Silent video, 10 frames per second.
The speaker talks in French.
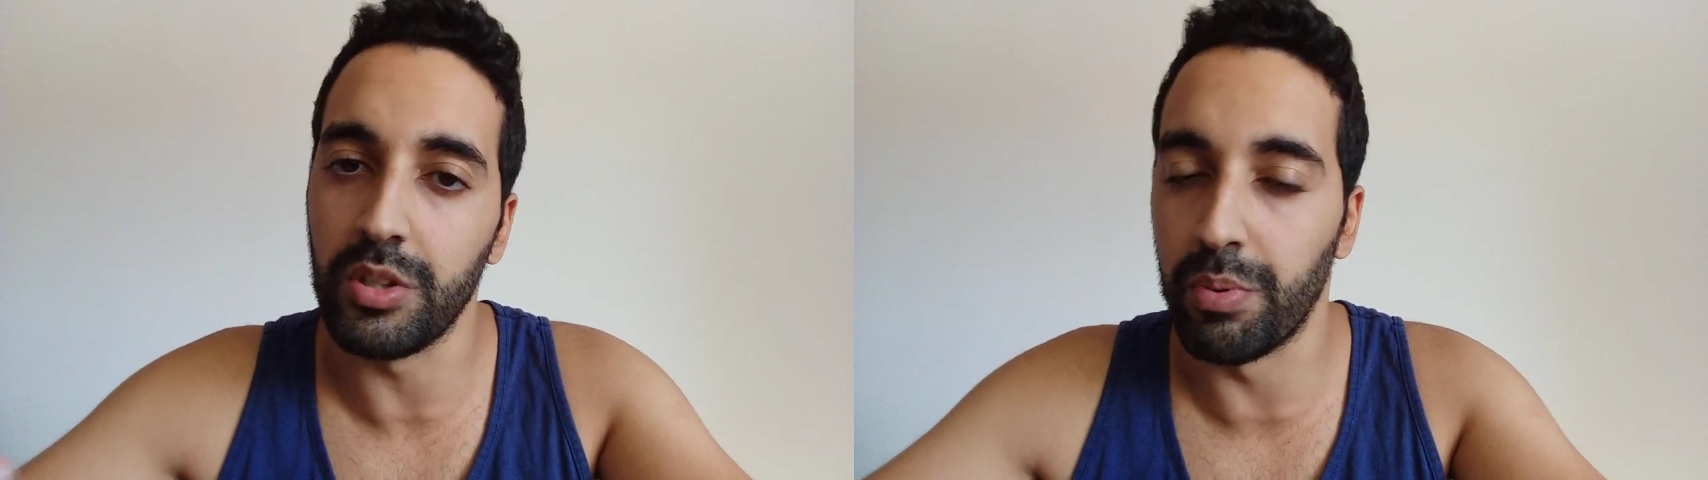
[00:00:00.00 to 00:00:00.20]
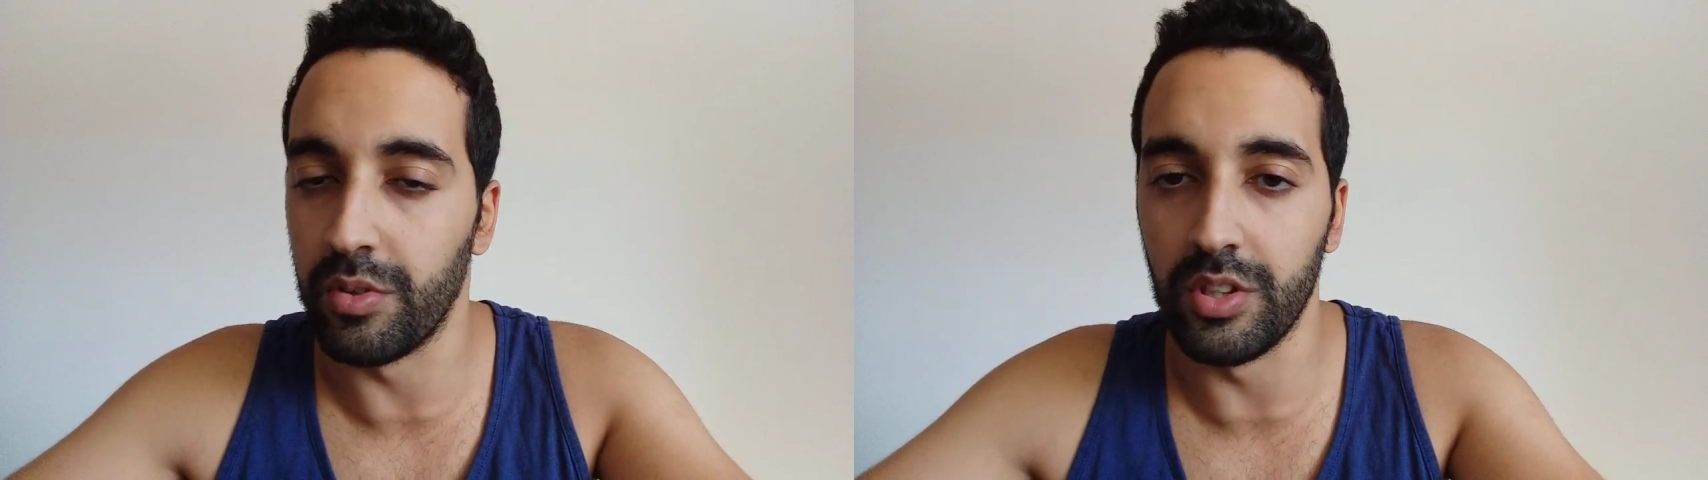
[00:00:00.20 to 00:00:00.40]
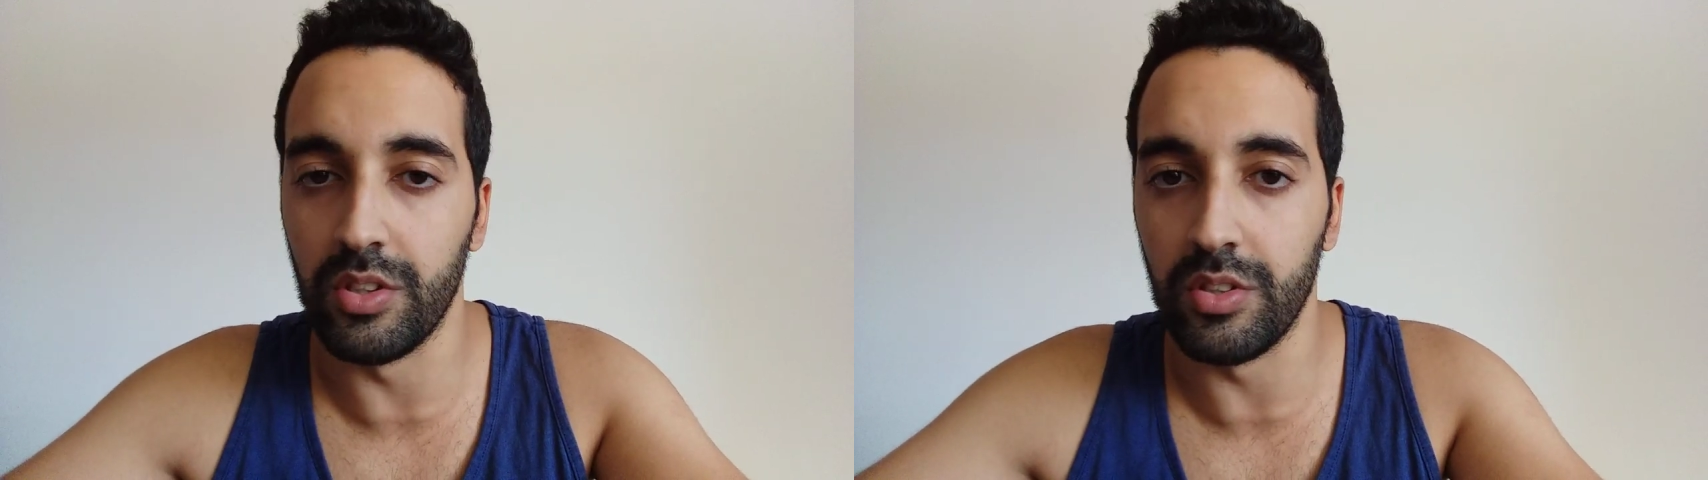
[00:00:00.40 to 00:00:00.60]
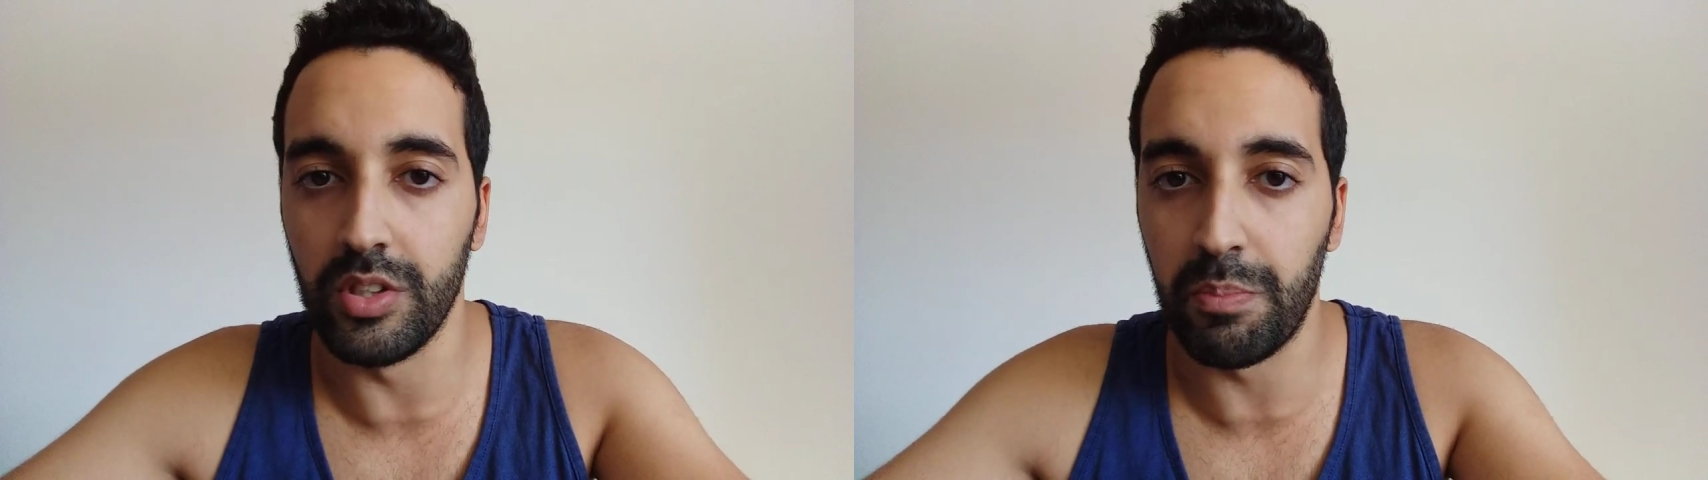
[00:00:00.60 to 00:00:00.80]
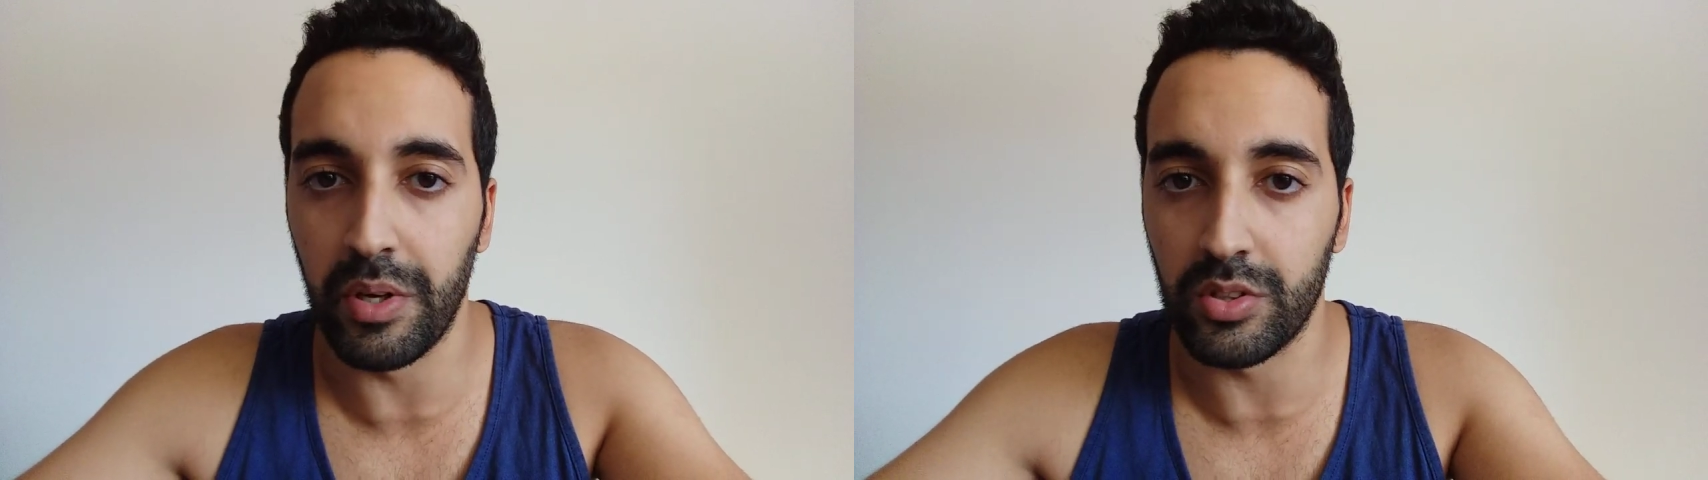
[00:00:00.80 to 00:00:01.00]
qui peuvent, des,
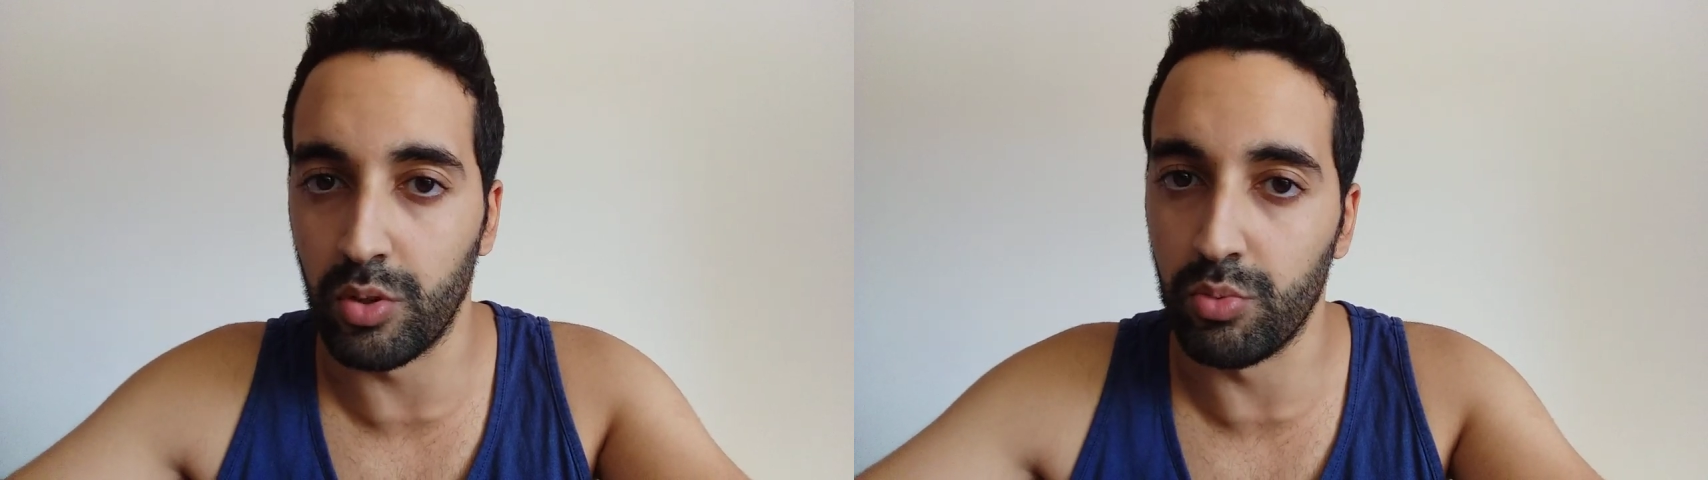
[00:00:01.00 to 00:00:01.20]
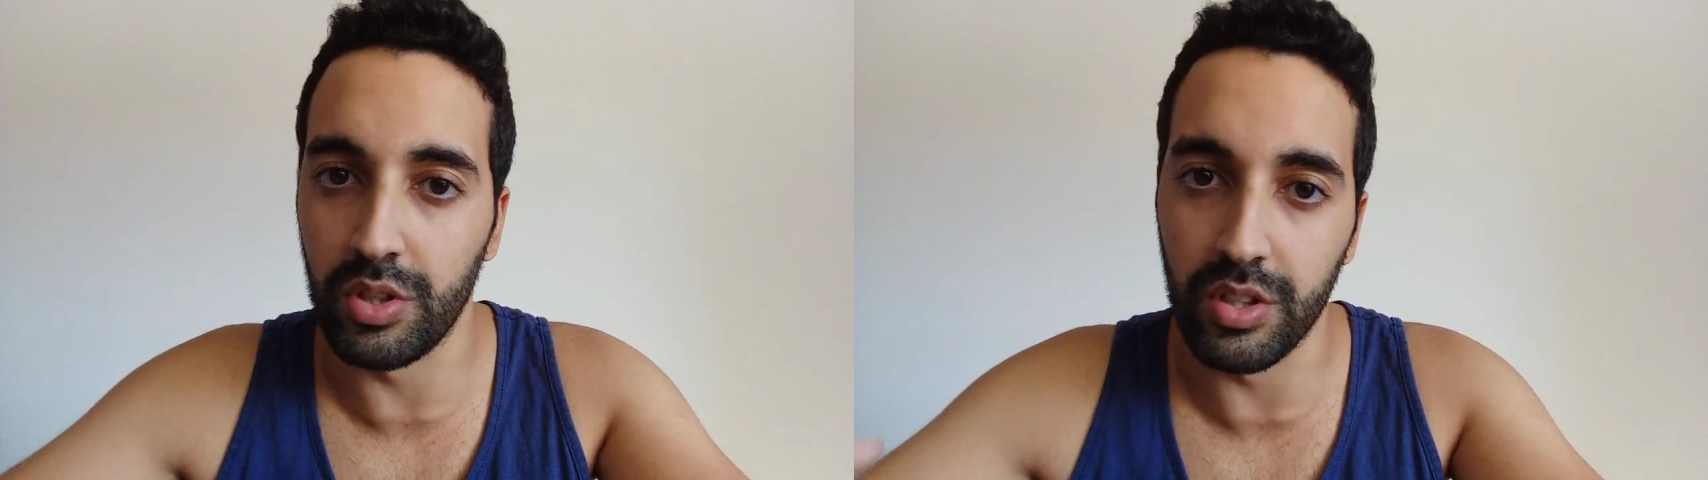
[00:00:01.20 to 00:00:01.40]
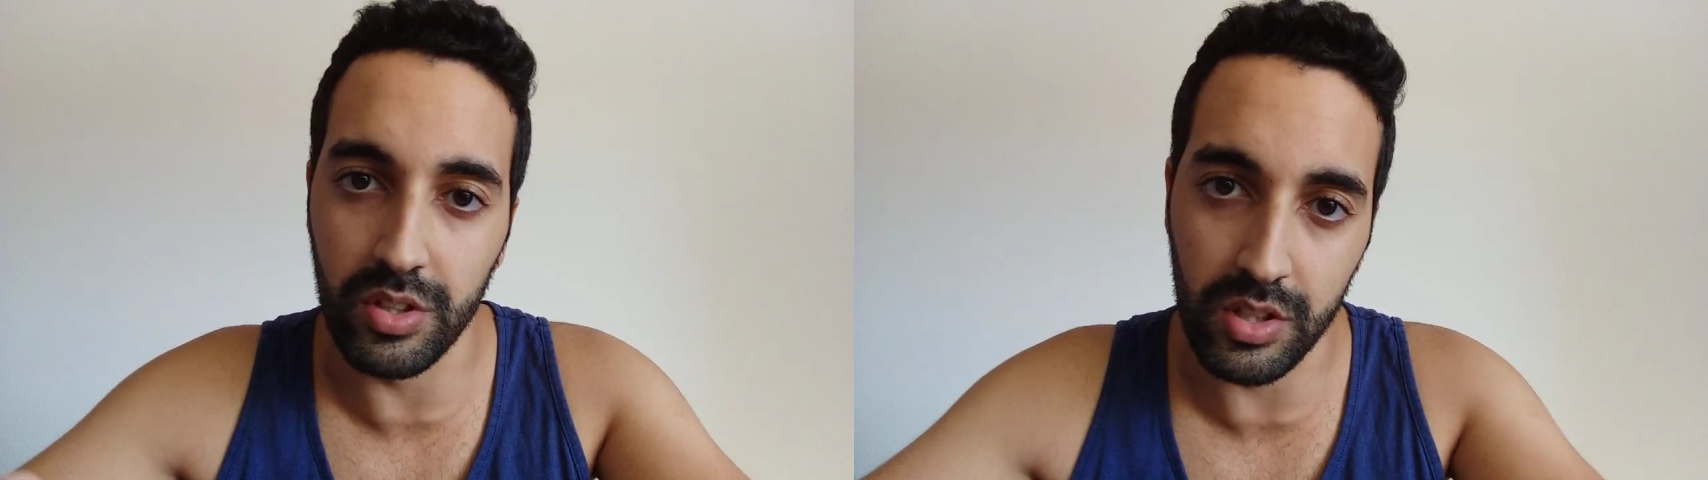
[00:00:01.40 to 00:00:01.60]
des personnes ou des,